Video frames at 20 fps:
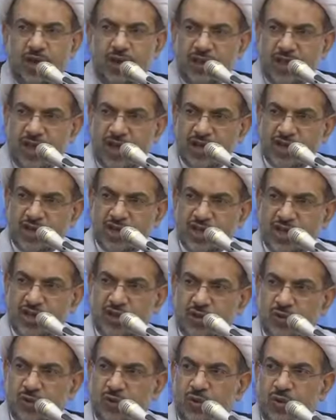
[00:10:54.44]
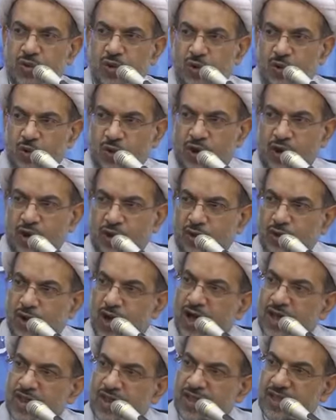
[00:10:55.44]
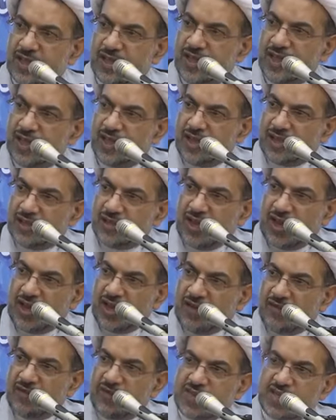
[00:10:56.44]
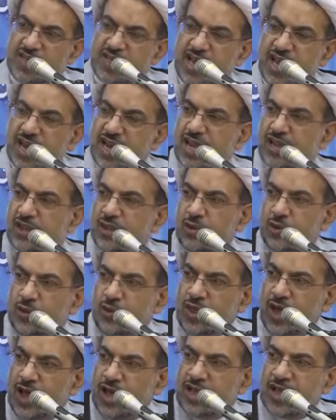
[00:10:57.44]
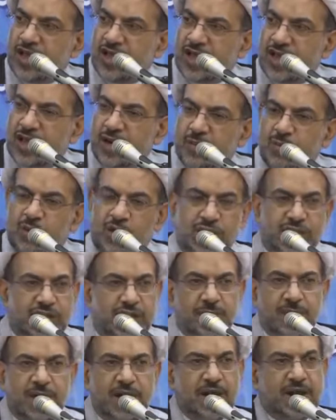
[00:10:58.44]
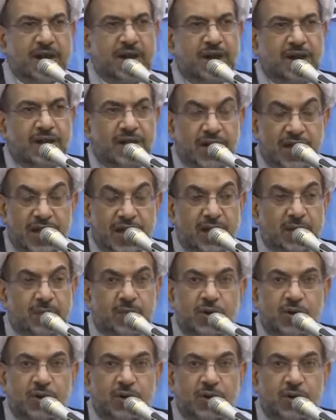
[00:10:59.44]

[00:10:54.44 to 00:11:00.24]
إذا جيتوا وقلتوا هذا ضعيف السند وذاك غير معتمر غير